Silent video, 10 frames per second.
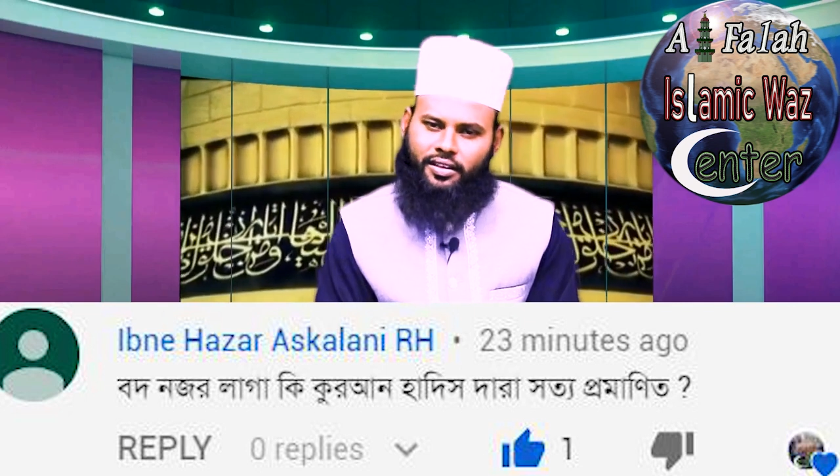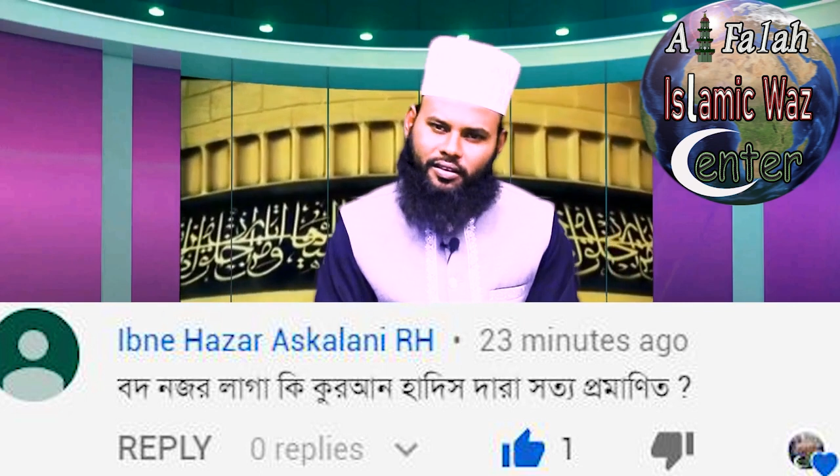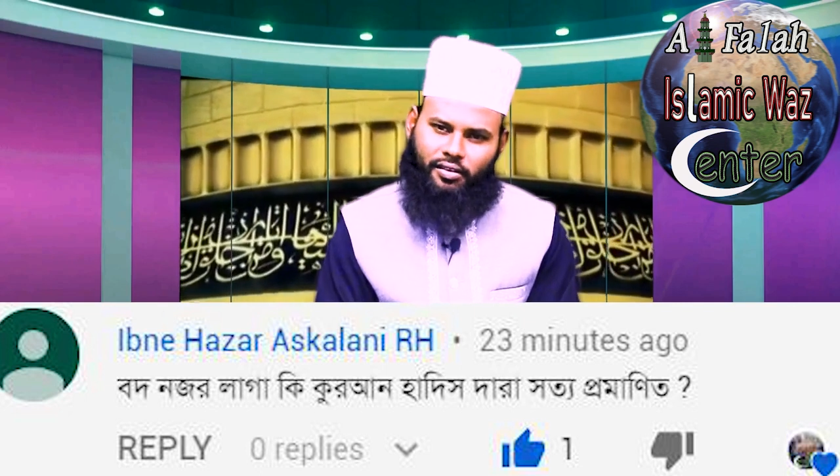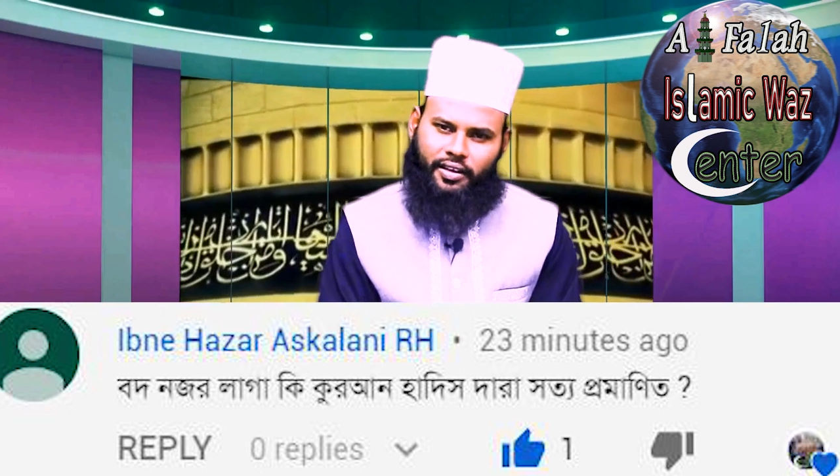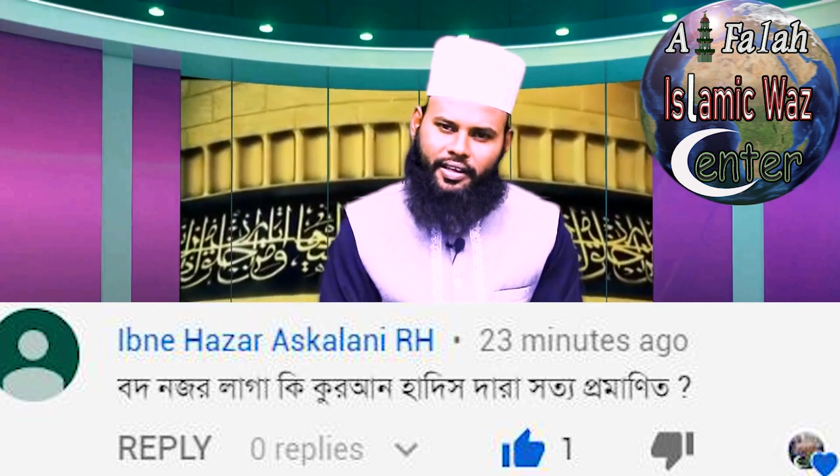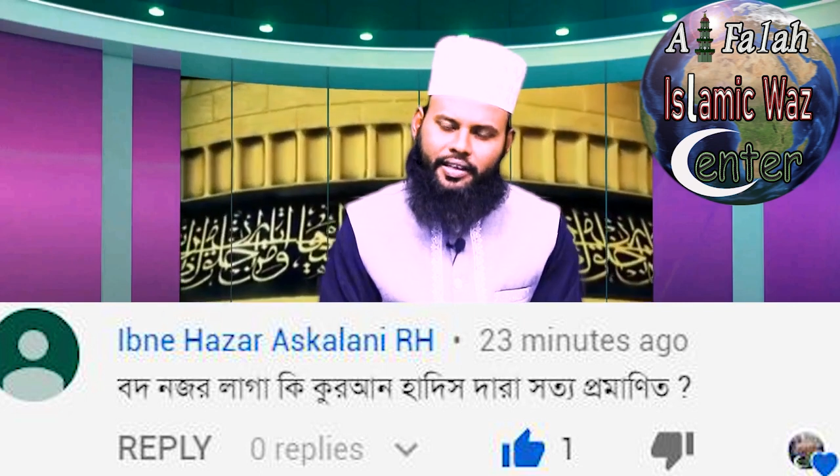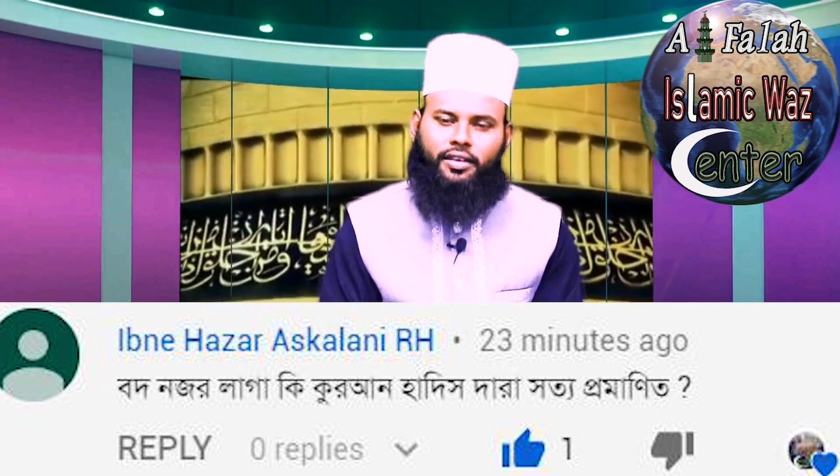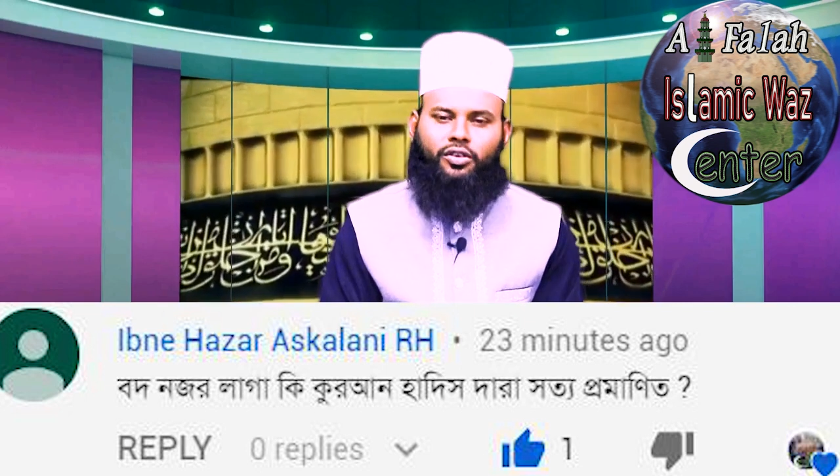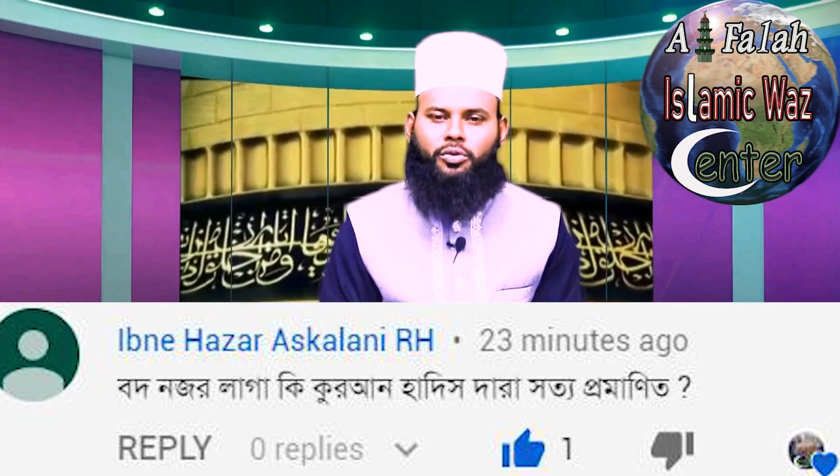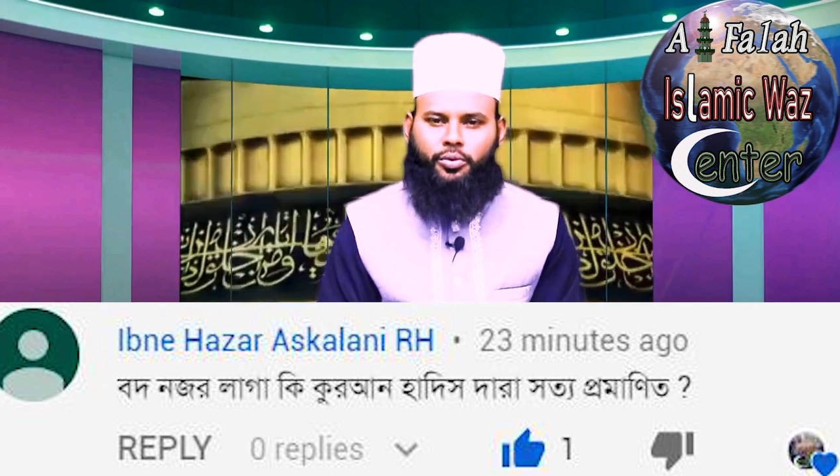তাহলে
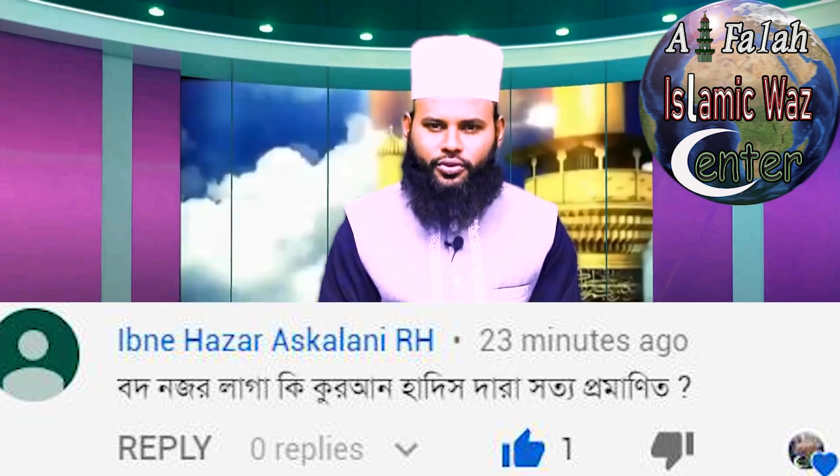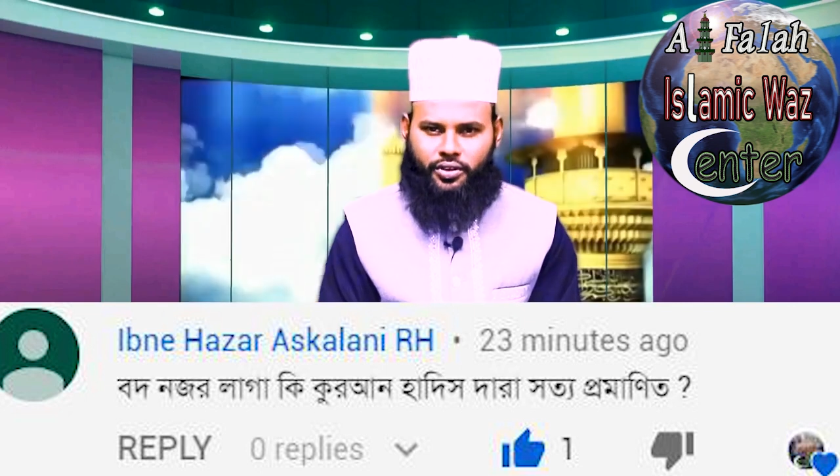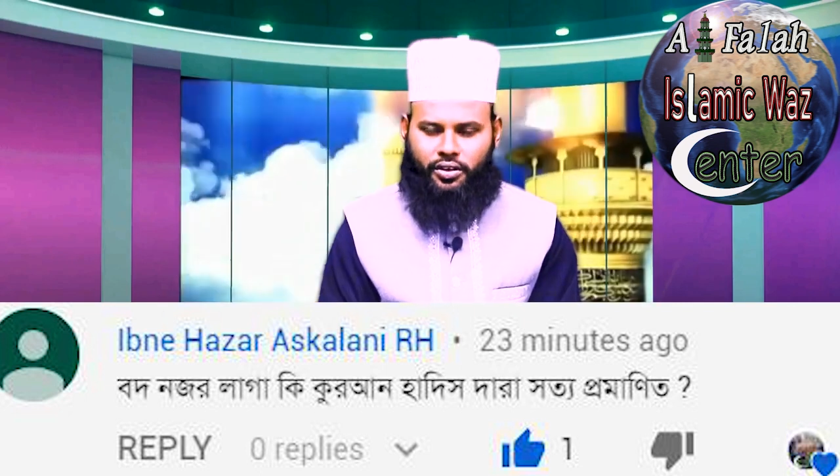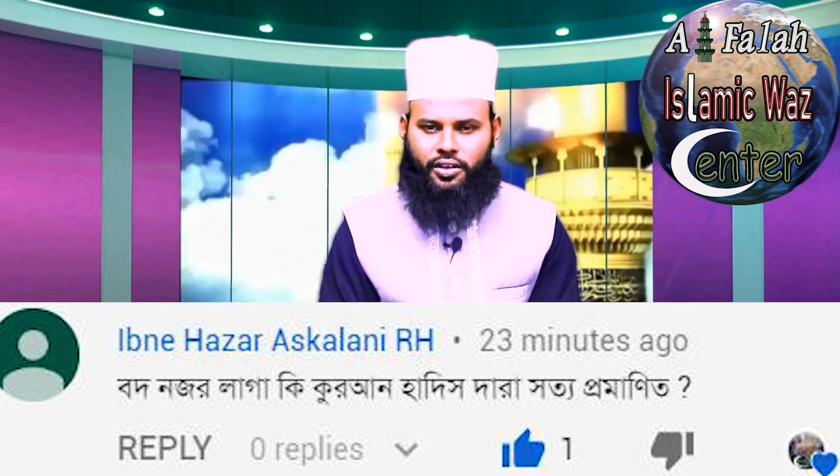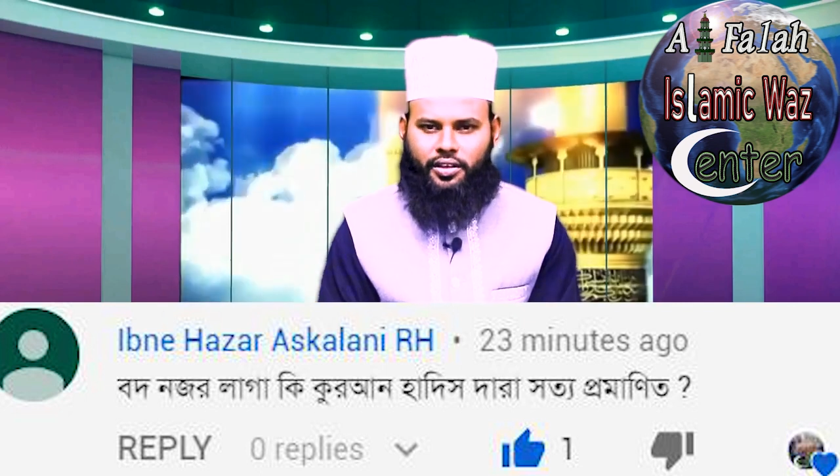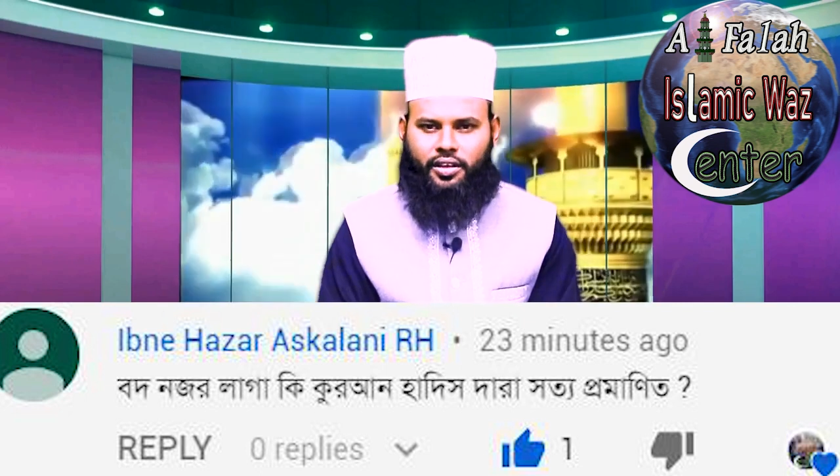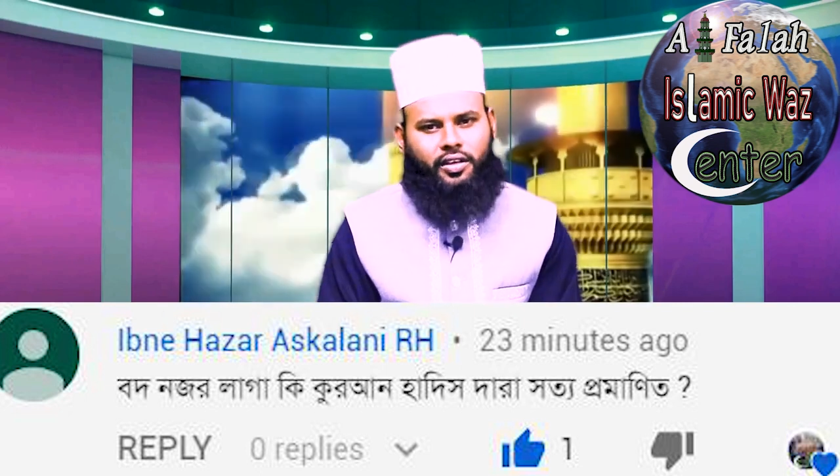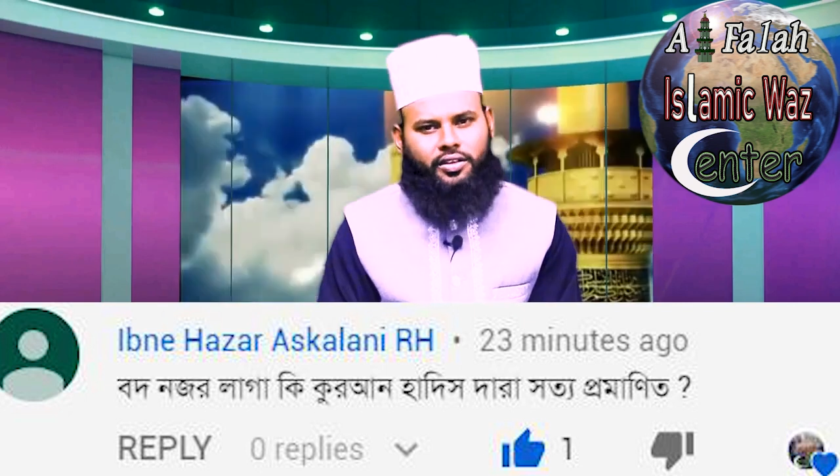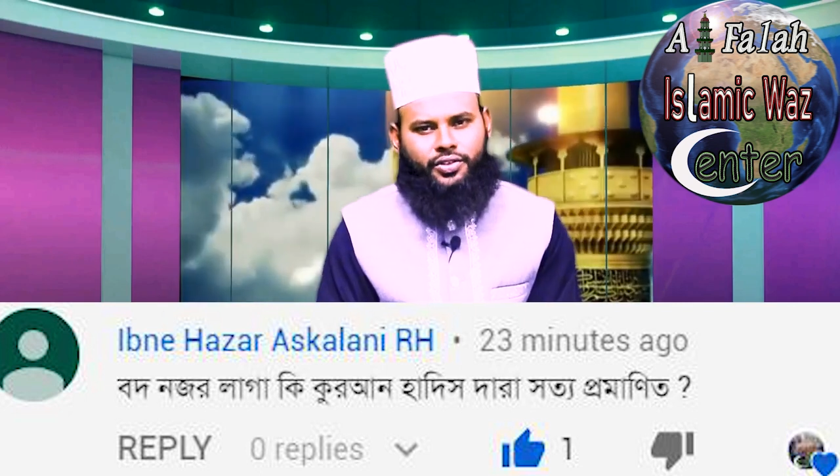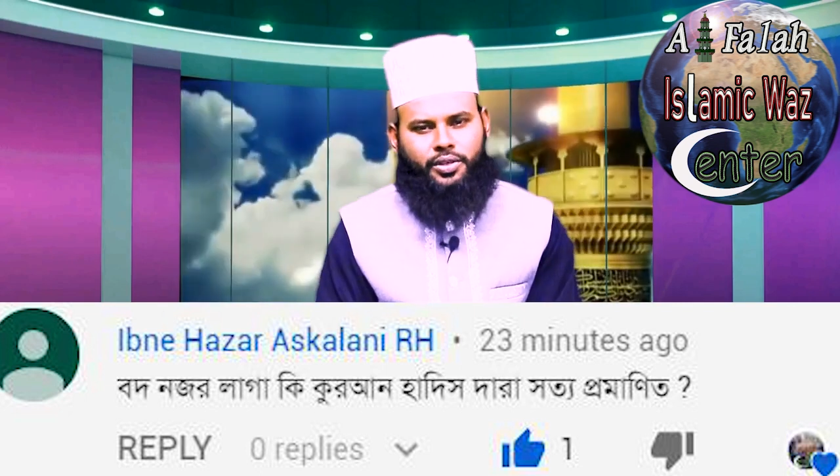এরকম অবস্থা হয়
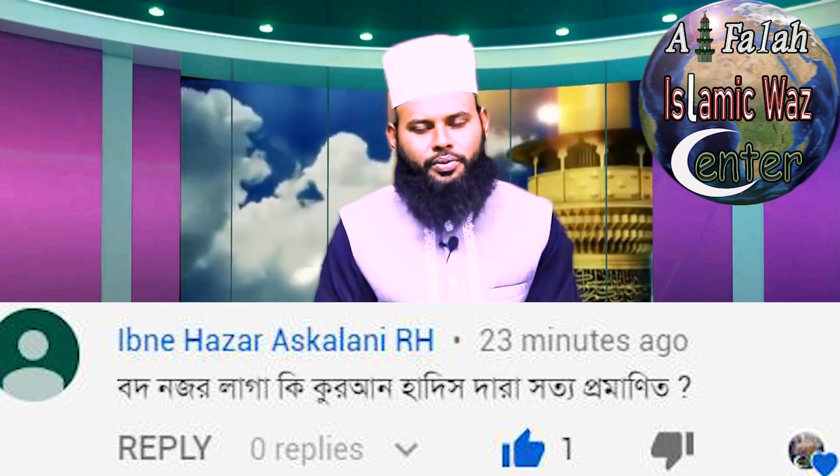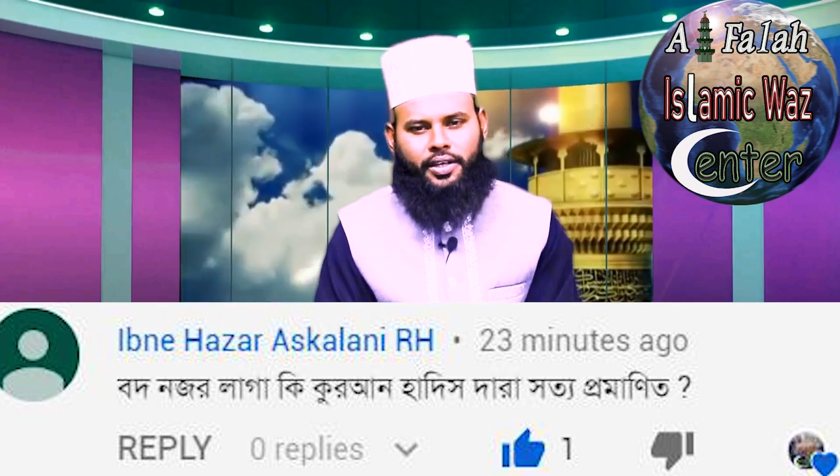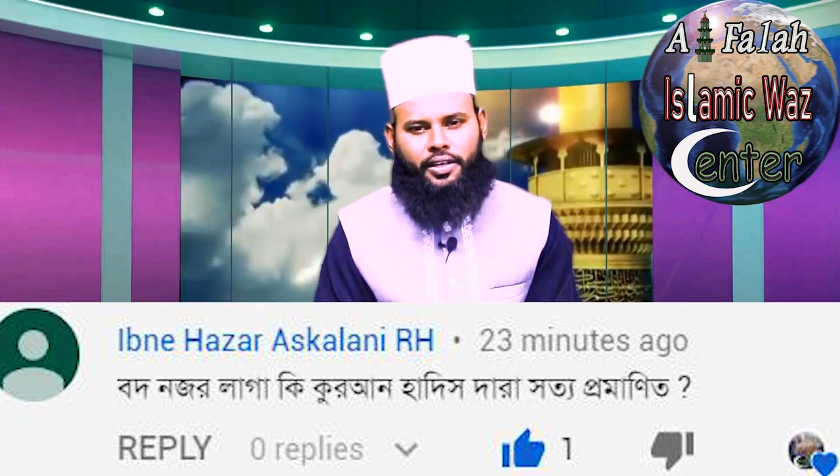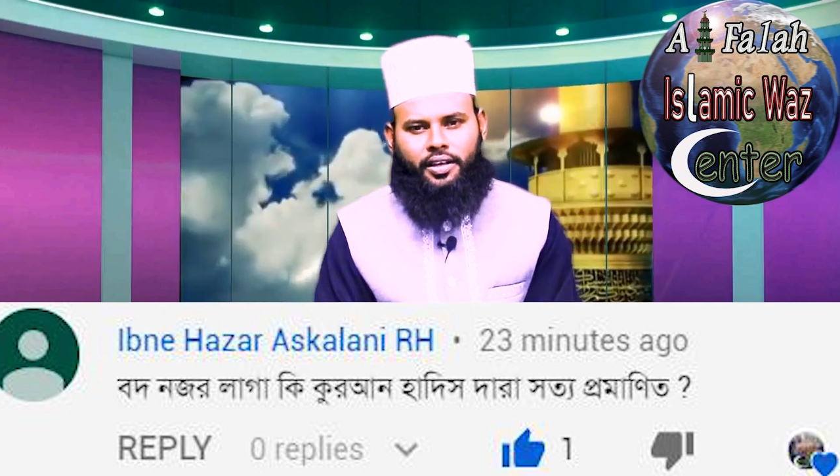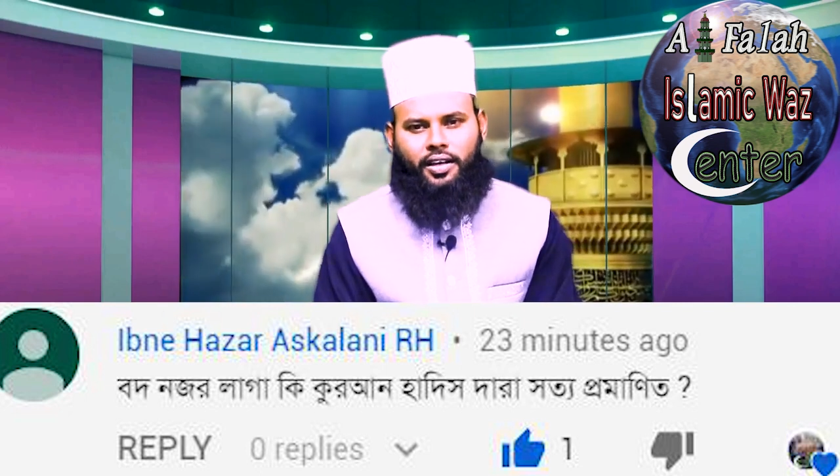জি ভাই